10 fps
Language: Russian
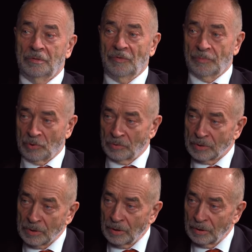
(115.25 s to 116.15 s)

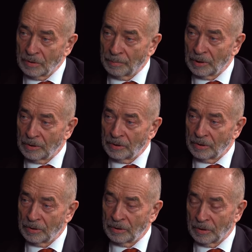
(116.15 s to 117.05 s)
вопросы
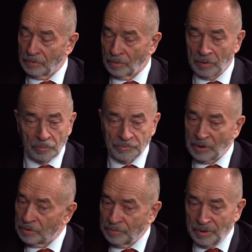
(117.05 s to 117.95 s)
дополнительные, которые у
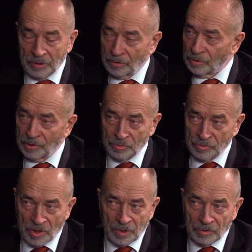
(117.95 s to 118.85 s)
всех людей, которые
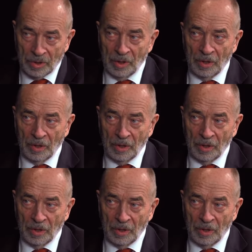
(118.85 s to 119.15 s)
изучают,